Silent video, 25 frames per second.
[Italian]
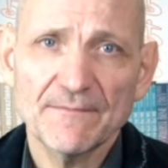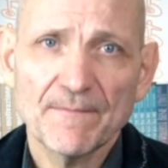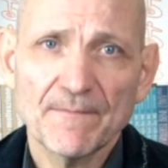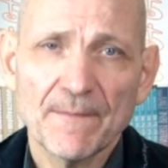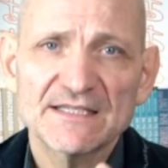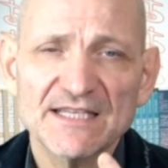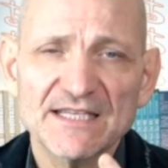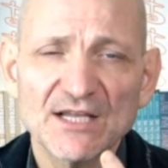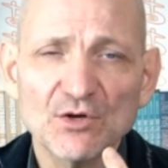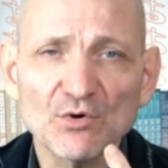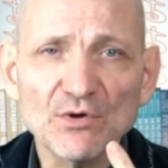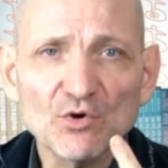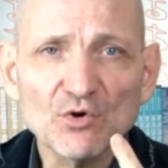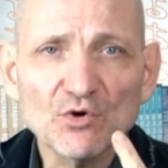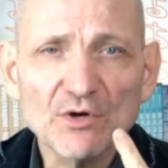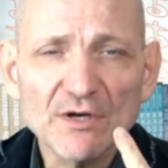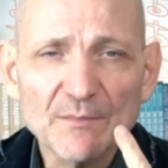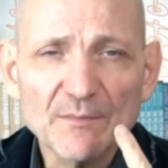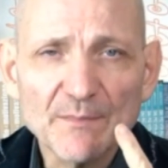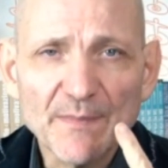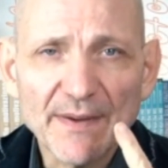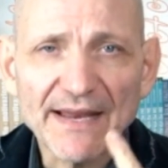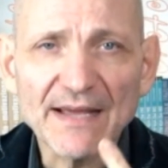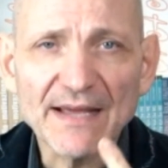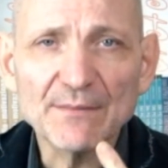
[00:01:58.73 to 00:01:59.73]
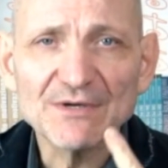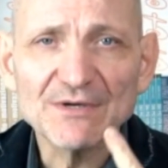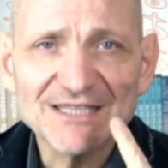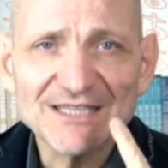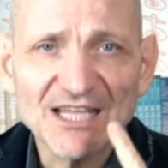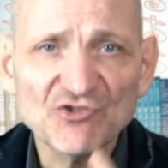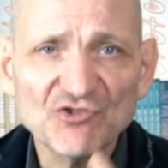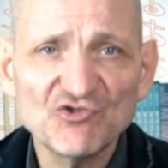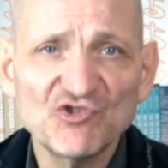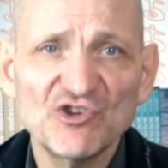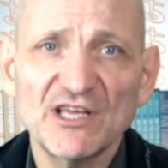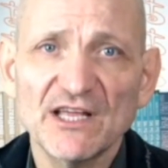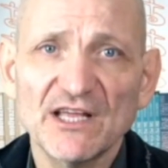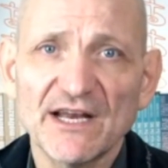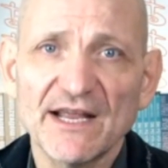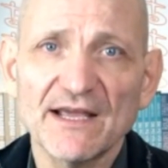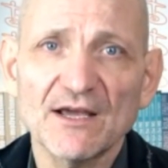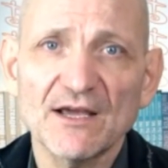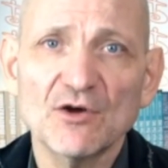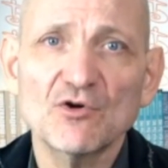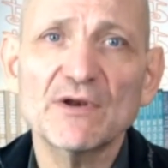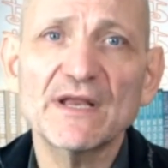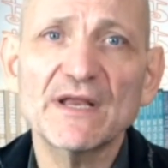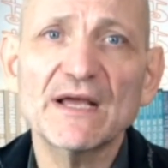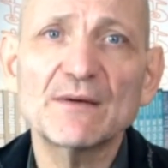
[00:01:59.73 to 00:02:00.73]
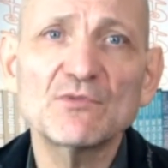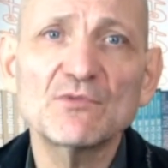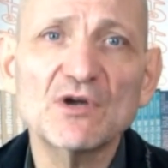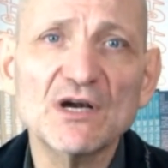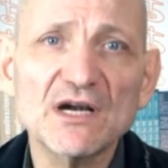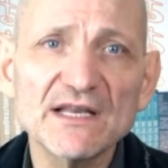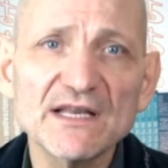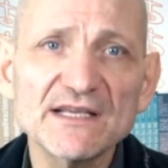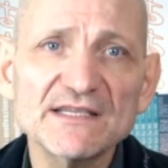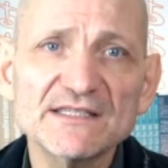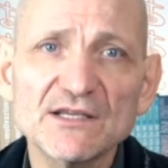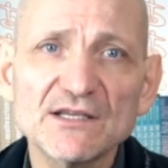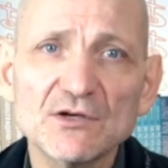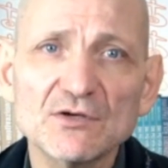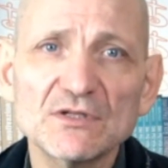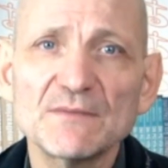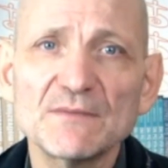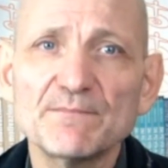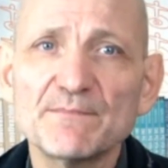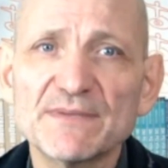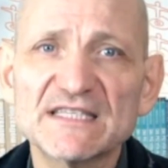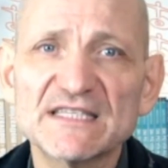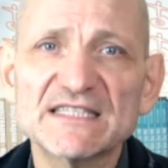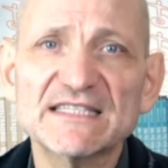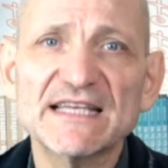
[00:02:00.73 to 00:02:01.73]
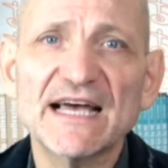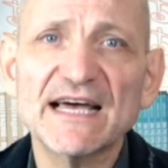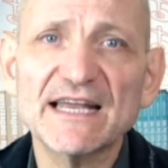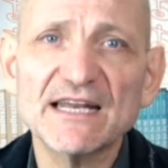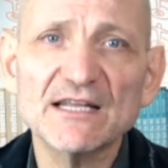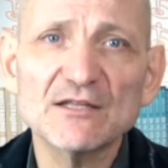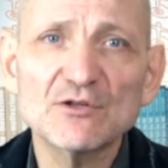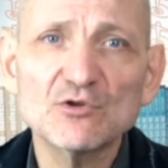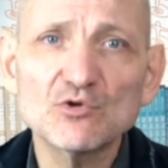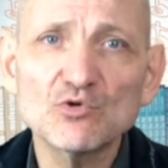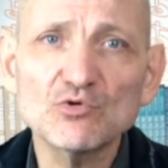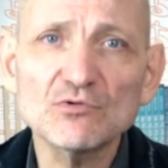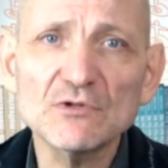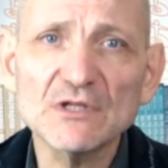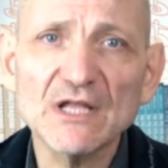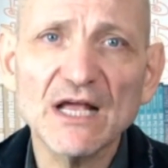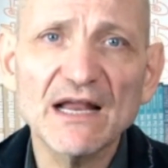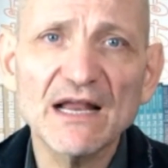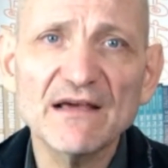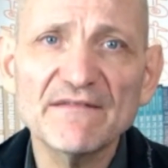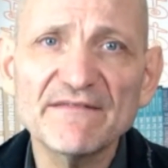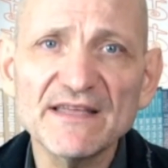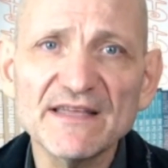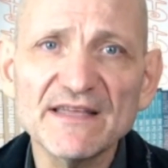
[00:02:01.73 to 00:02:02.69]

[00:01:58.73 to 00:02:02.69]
Se noi non impariamo ad agire, corriamo il rischio di passare tutta la